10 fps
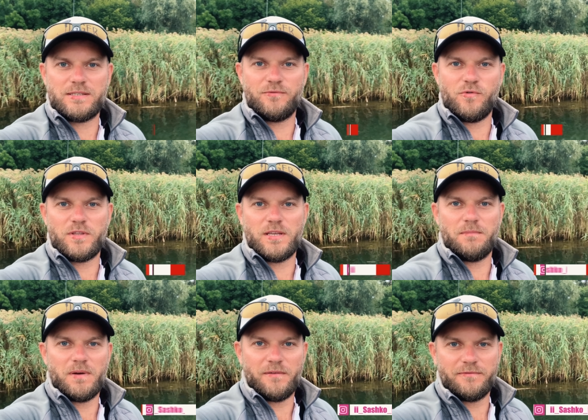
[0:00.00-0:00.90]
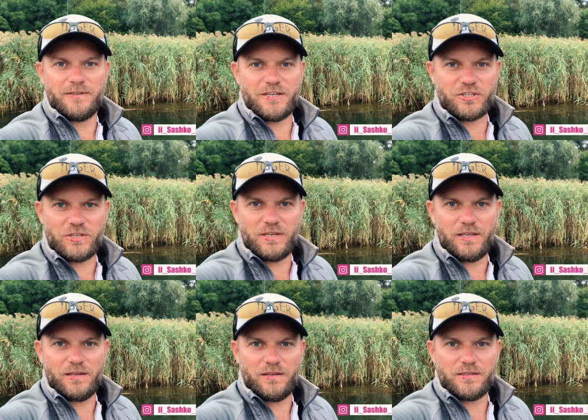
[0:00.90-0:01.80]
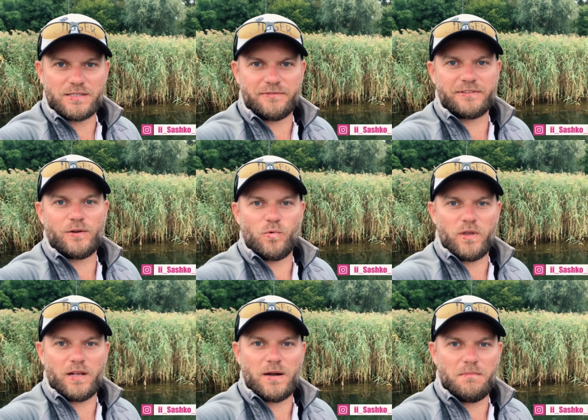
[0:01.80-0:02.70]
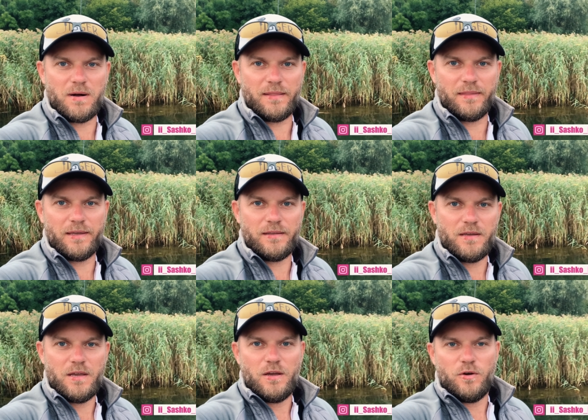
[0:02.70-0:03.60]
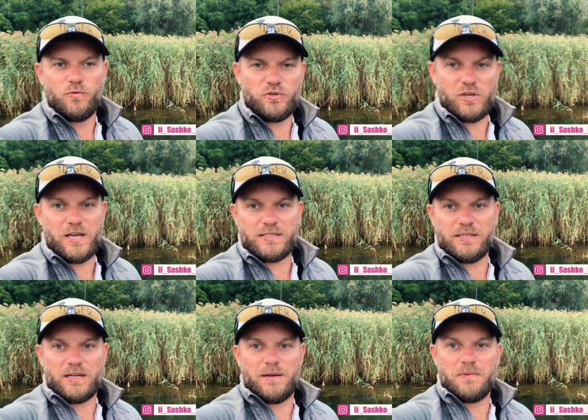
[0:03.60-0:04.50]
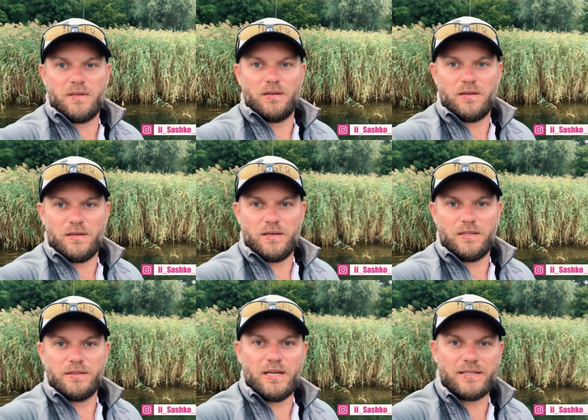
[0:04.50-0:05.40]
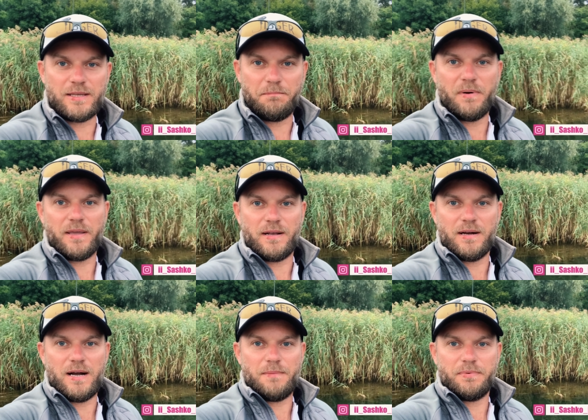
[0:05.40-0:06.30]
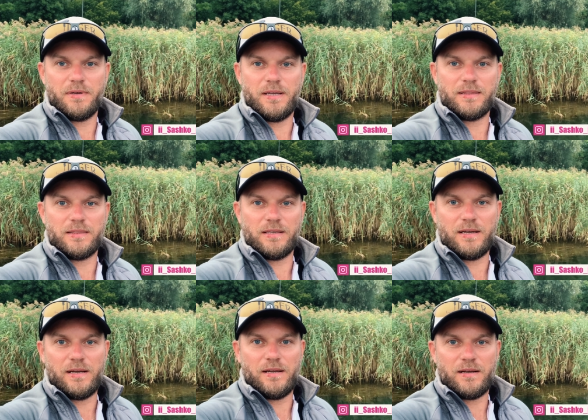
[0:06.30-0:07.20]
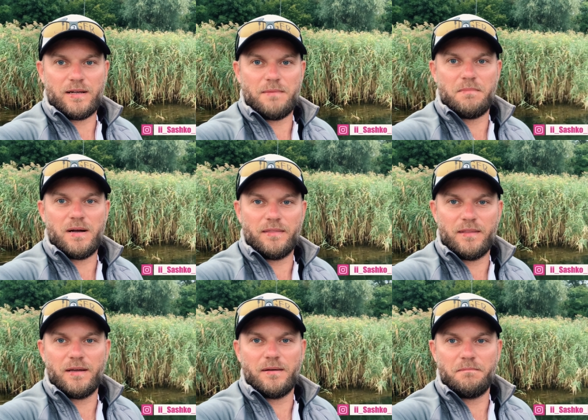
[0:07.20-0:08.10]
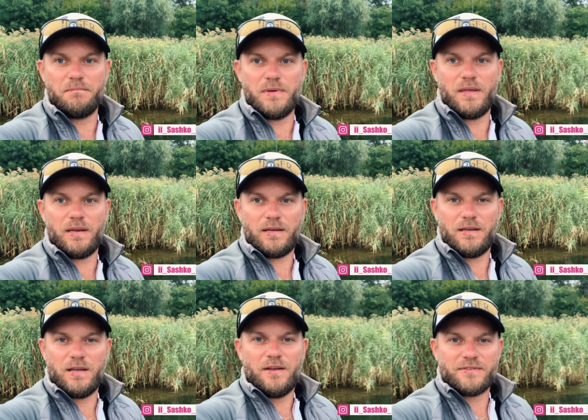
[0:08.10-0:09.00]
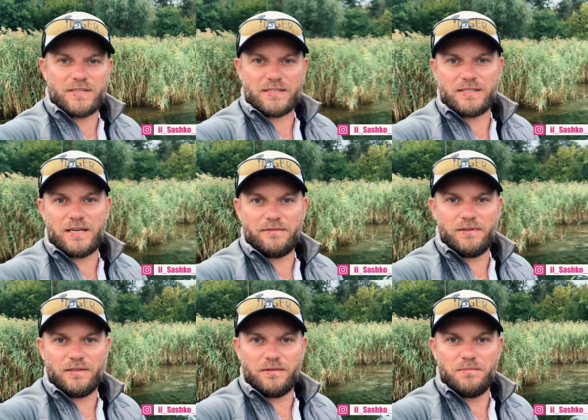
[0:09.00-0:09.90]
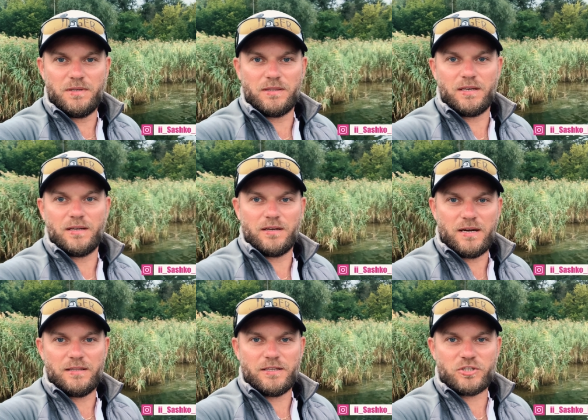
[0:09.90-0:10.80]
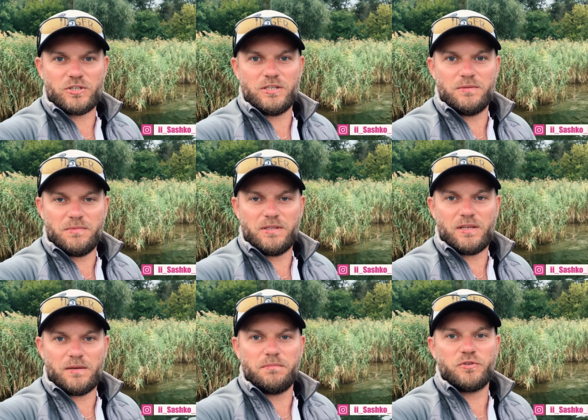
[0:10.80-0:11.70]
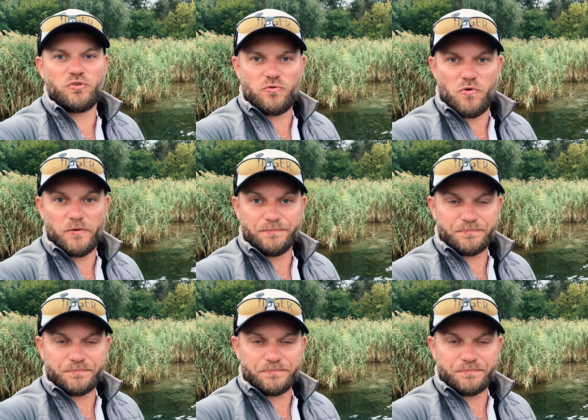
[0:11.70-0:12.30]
Сегодня мы вышли со второй командой участниками э, Дельта Пайкап. Это команда «Берег» в составе Дмитрий Галаш и Дмитрий Бычко.